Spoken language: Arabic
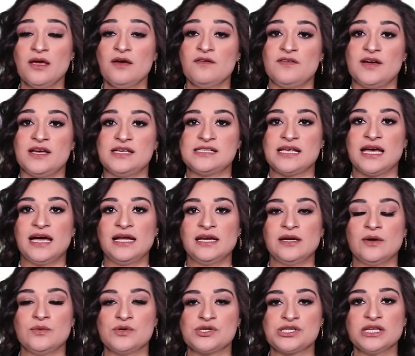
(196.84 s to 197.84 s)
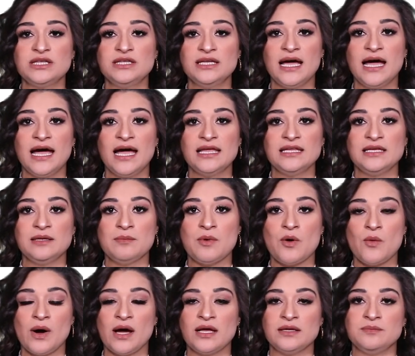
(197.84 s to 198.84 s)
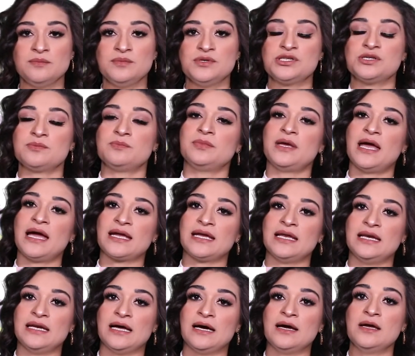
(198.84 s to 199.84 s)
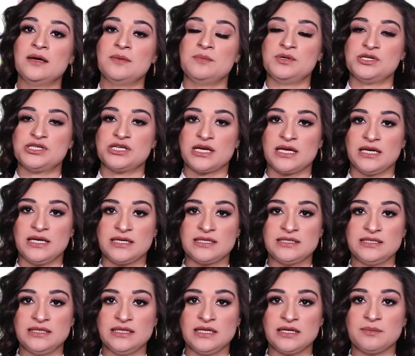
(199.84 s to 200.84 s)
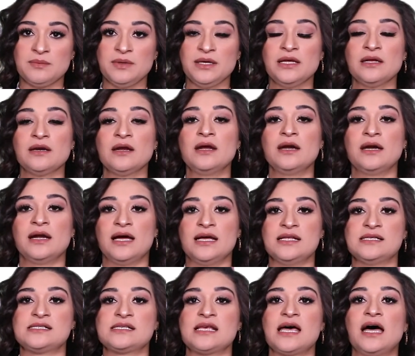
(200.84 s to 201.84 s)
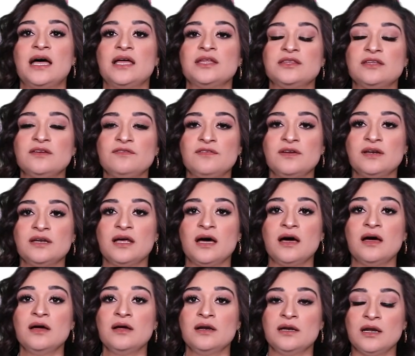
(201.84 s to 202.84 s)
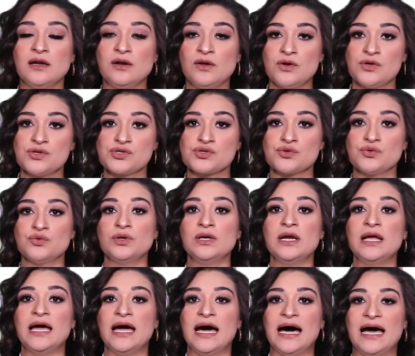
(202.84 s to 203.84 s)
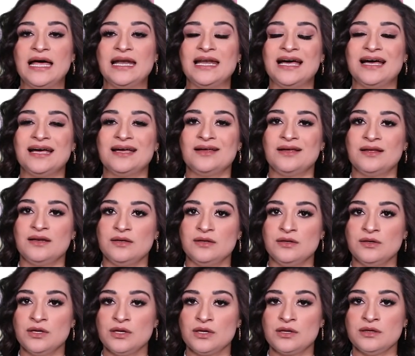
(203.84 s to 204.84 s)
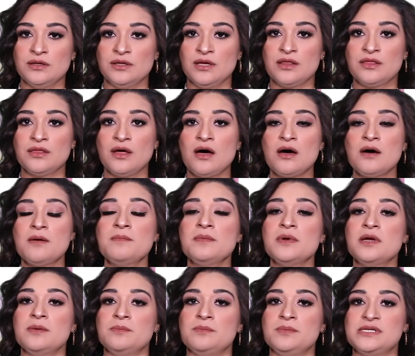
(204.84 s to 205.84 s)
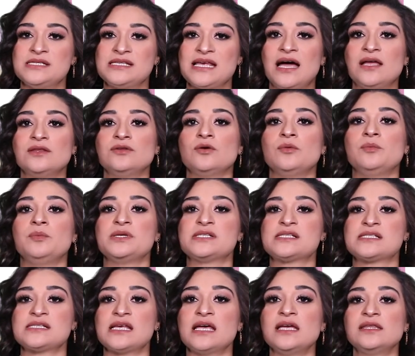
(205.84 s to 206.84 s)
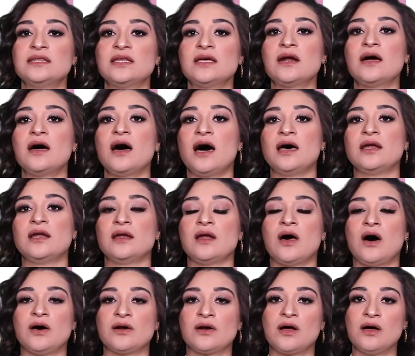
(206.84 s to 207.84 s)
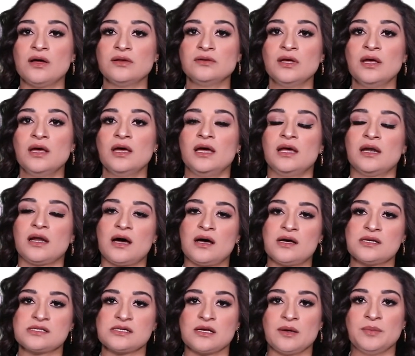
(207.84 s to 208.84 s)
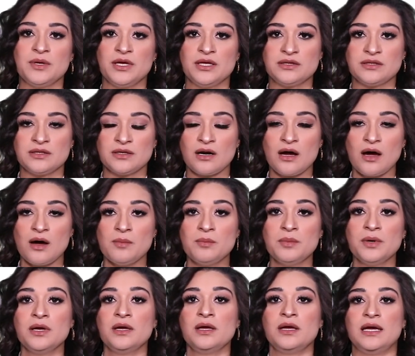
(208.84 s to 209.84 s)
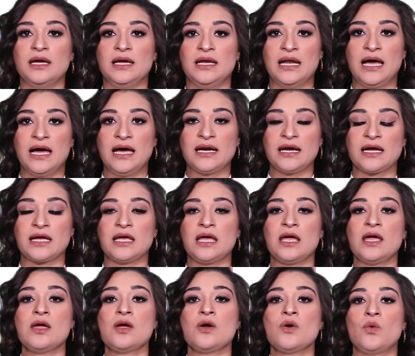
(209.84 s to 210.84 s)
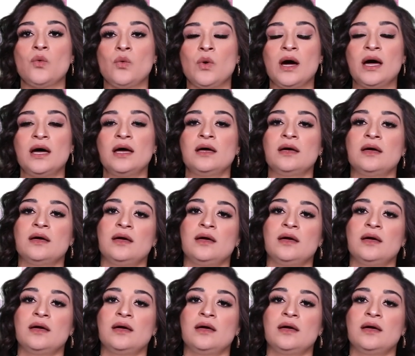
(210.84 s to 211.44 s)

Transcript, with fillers: فإذا احنا وجدنا هذه المواد بأكلنا بشكل كتير كبير رح نساعد طفلنا للحصول على نظام بيساعده بالسيطرة على الأعراض الخاصة باضطراب الحركة وال